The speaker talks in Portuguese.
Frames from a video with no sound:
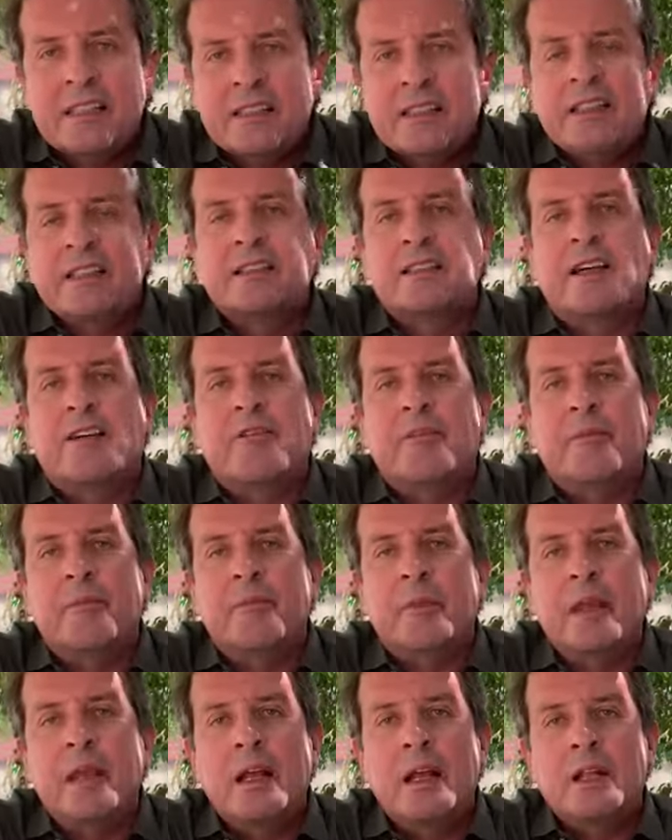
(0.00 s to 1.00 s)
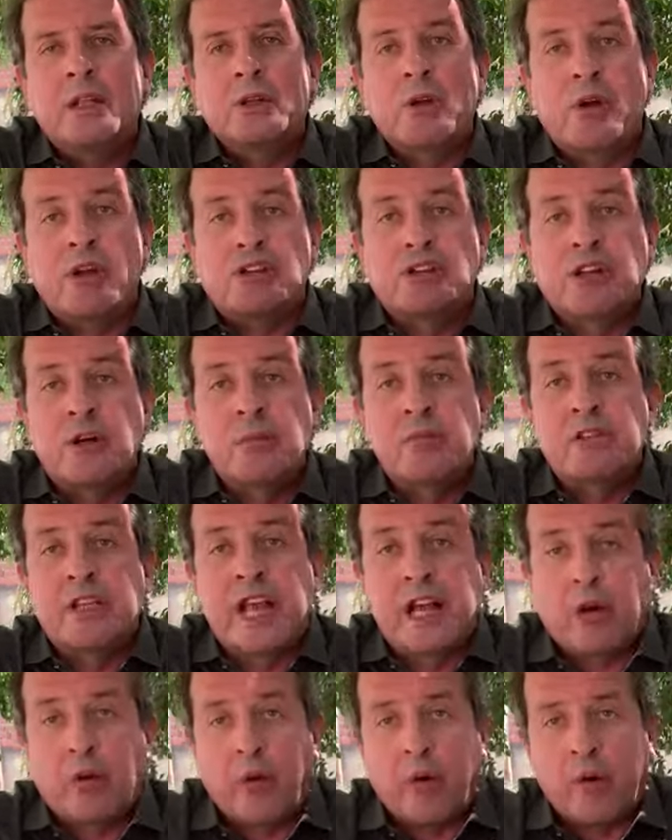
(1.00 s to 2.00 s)
decisão nós vamos
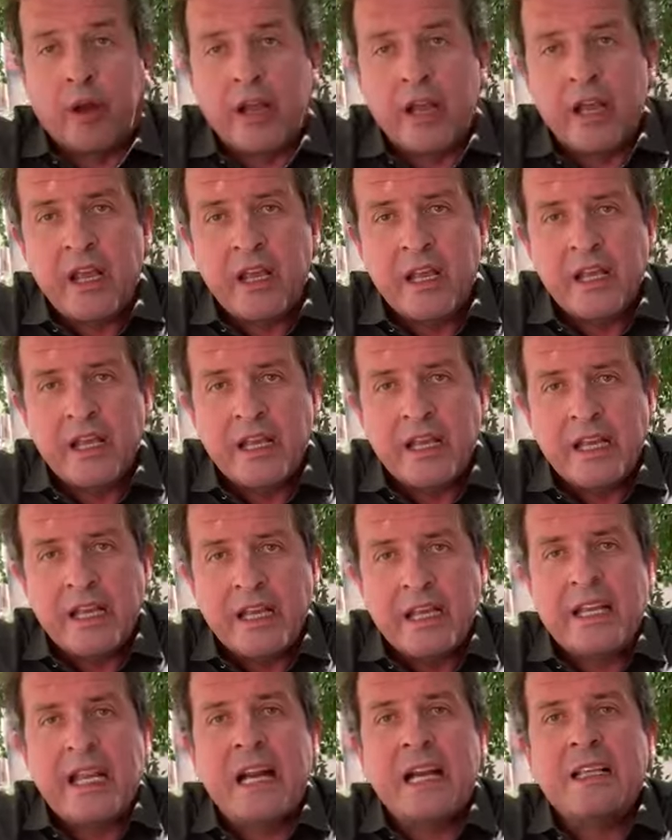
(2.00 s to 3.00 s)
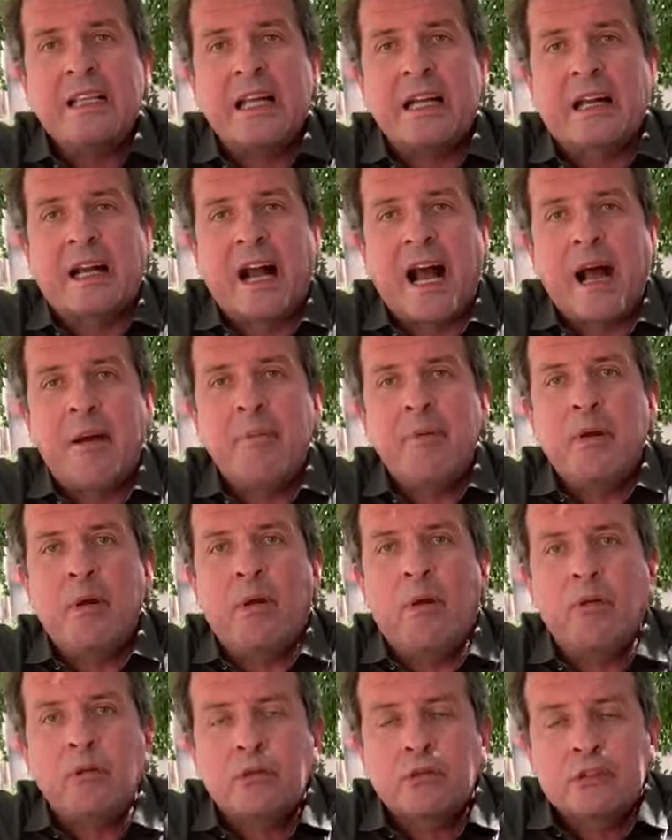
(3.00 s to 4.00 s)
recorrer e ainda cabe
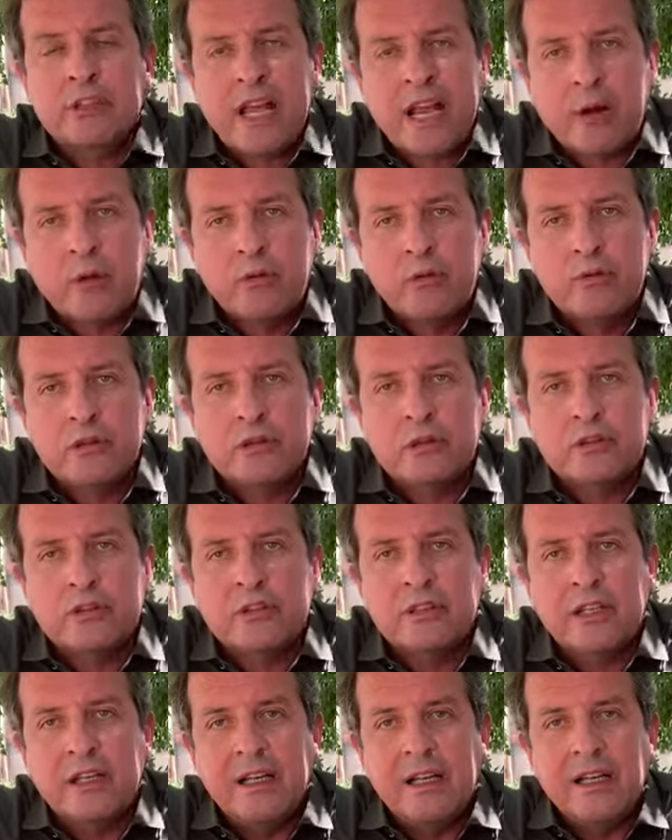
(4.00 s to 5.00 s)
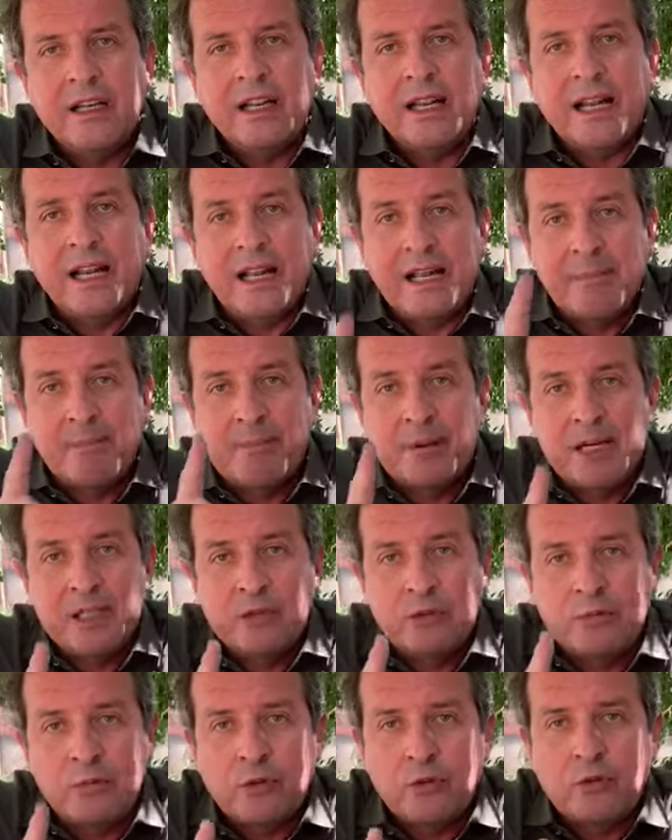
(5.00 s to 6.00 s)
outros recursos.
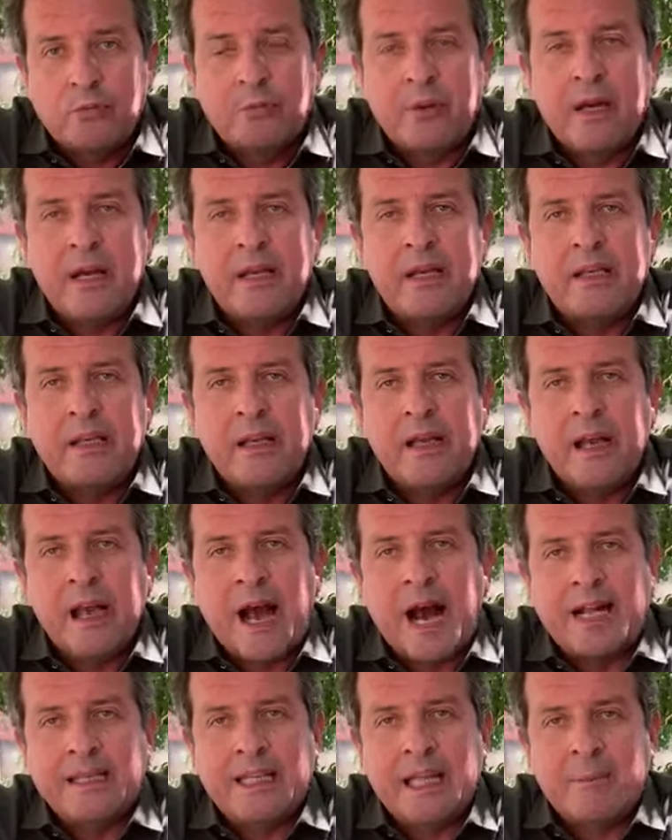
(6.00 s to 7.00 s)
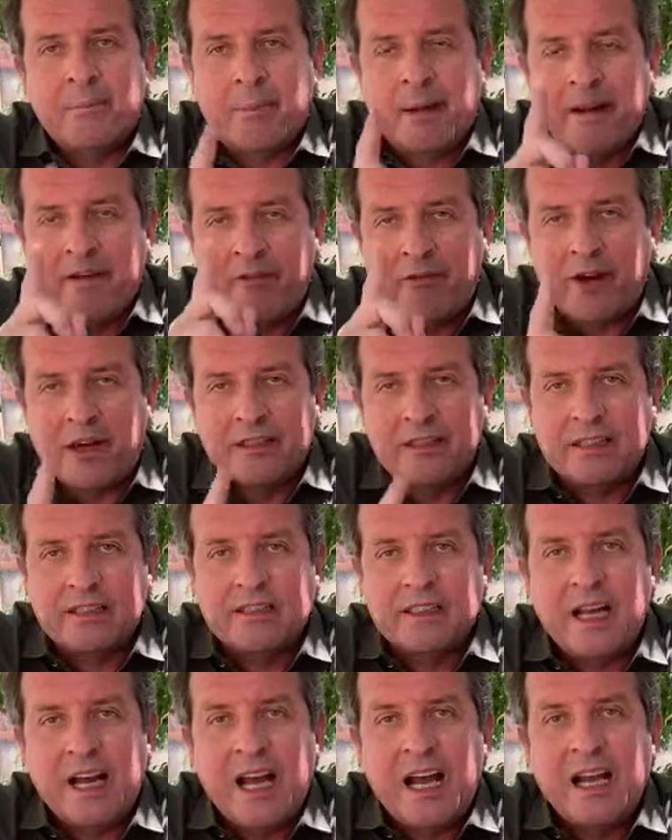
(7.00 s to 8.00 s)
Lembrando muito bem, até para
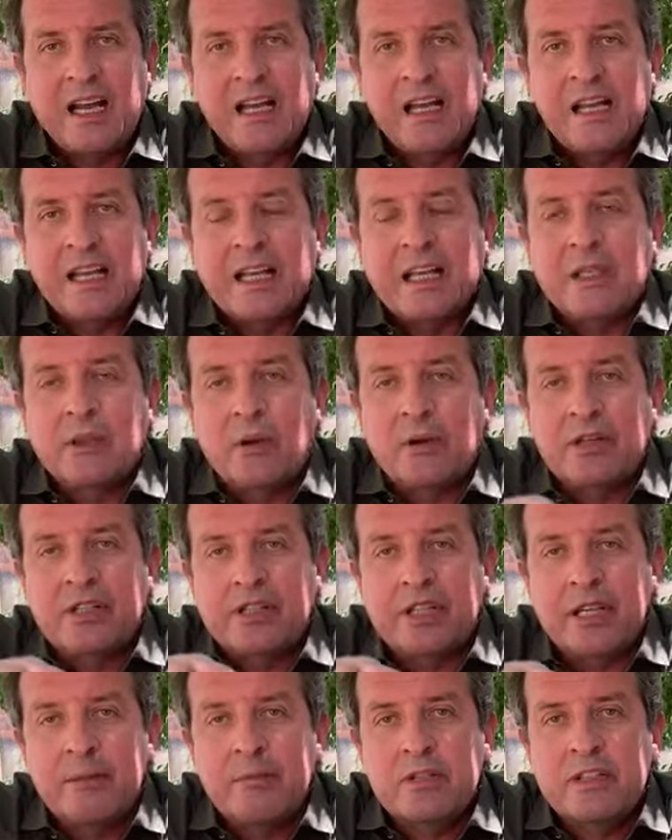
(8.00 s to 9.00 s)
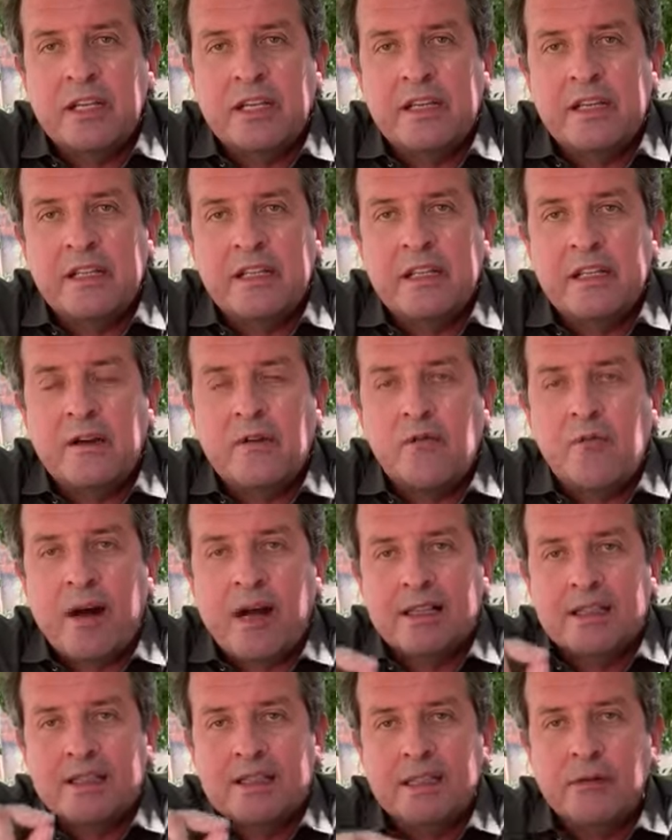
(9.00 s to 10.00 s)
enfatizar, que nós temos ainda
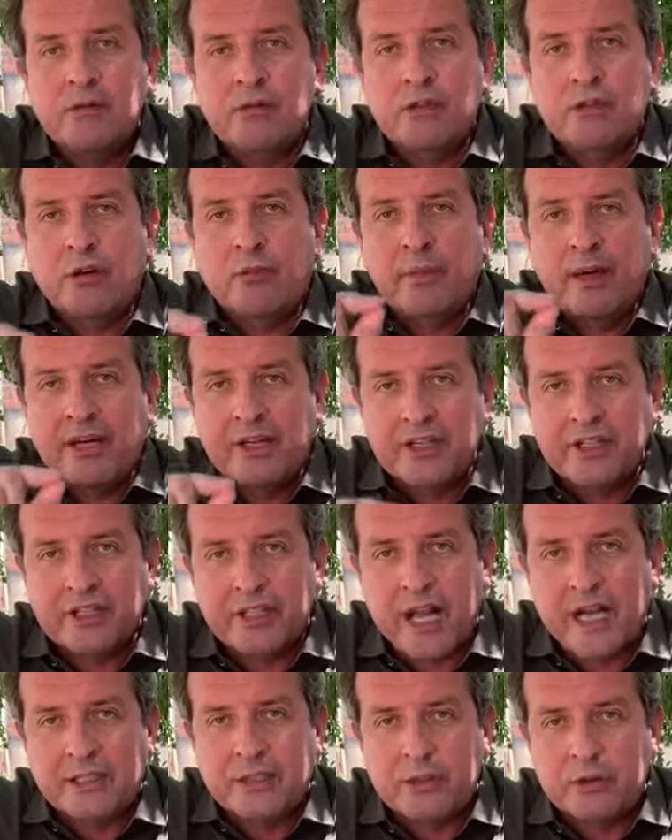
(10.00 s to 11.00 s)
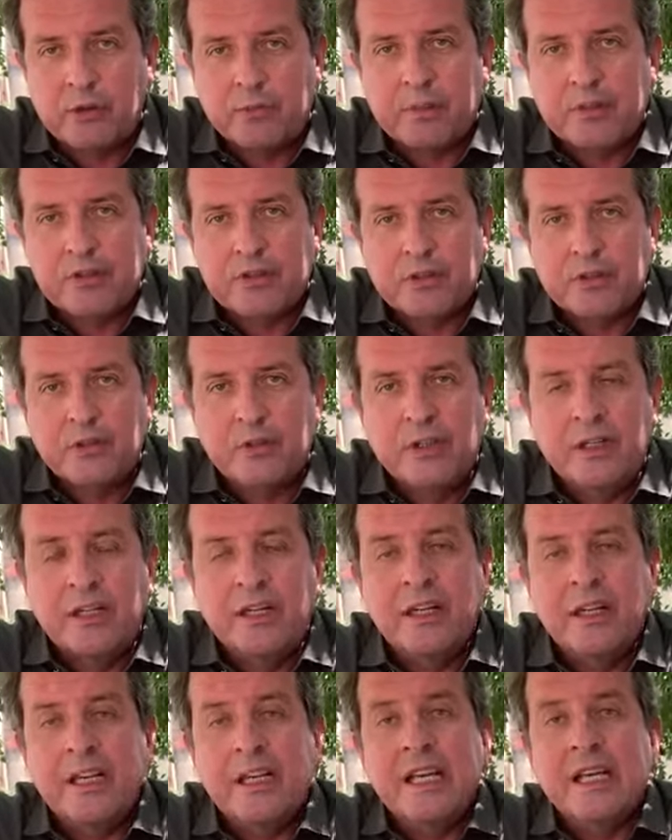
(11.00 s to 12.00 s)
uma ação sobre Estado em João Pessoa
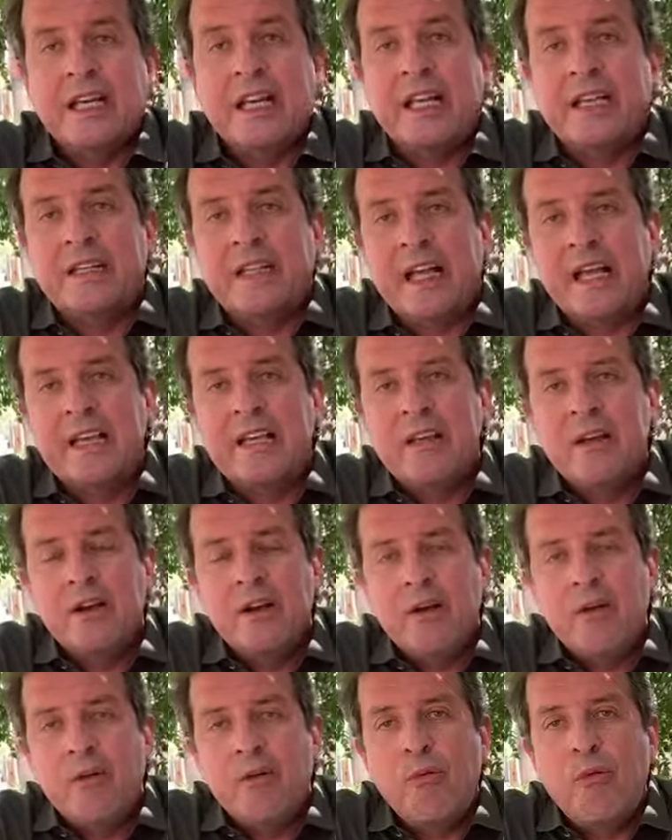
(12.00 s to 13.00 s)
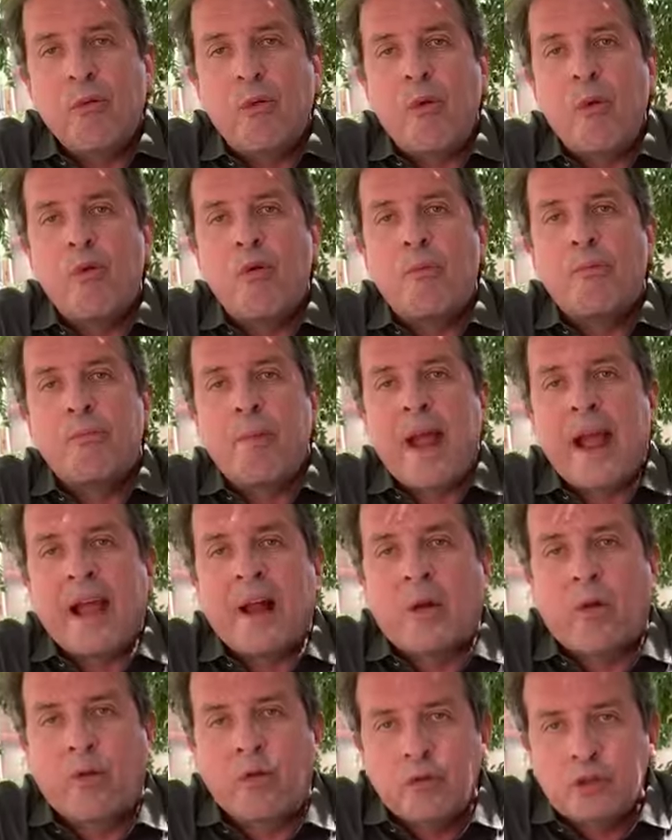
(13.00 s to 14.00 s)
que tem um longo
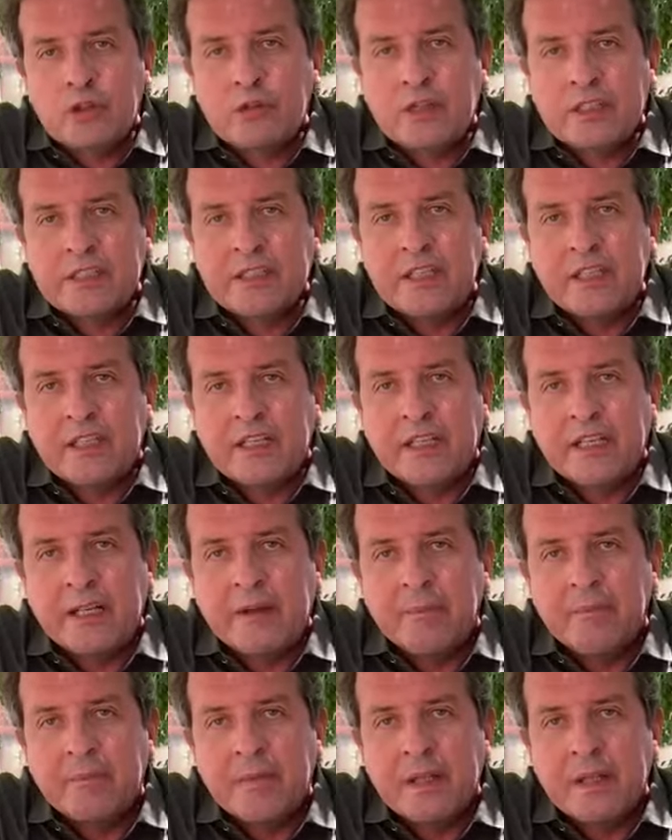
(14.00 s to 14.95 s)
percurso a seguir.